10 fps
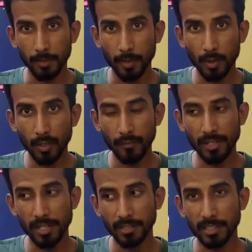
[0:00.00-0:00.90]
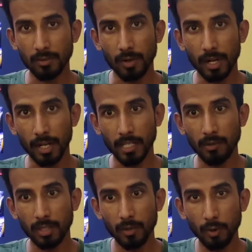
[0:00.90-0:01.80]
இம்யூனோ டிஃபிஷியன்சின்னு சொல்கிறாங்க இது
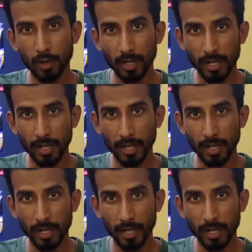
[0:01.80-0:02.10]
வந்து ஒரு